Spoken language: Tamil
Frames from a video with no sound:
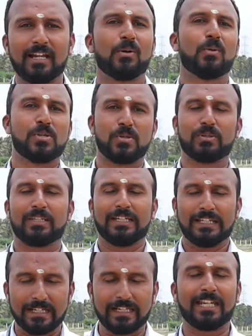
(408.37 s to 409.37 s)
நல்ல ஒரு சொத்தை
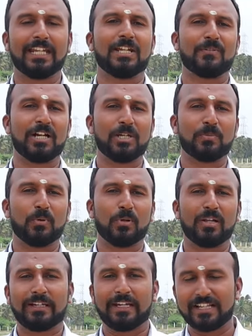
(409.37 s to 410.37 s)
இன்றைக்கே நீங்கள் வாங்கி
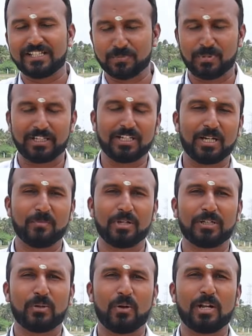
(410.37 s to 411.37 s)
போடலாம் கீழே ஸ்ட்ரிப்பில் இருக்க
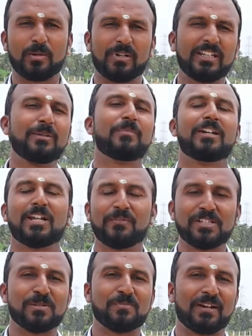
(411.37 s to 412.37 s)
நம்பருக்கு காண்டாக்ட் பண்ணி இமீடியட்டாக
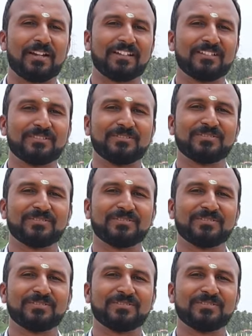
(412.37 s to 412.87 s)
விசிட் பண்ணுங்கள்